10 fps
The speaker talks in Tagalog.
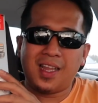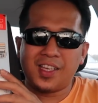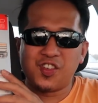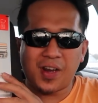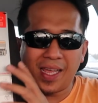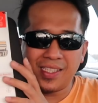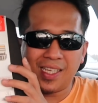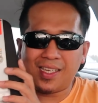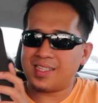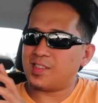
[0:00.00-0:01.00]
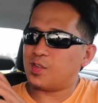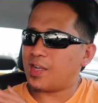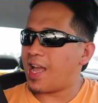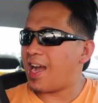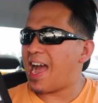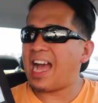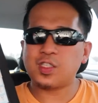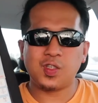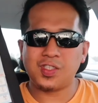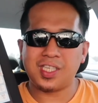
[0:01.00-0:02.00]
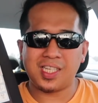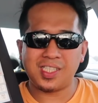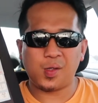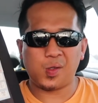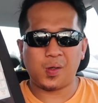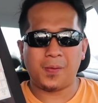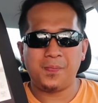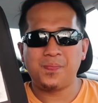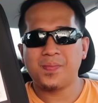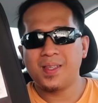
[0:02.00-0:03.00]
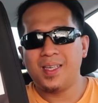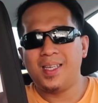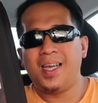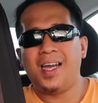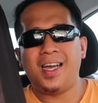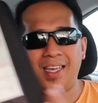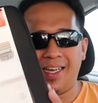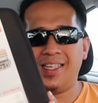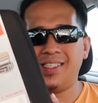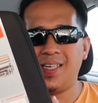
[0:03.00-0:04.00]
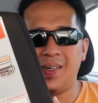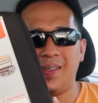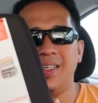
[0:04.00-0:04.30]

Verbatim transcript: laging ready so kaya nga action series daw to ayan so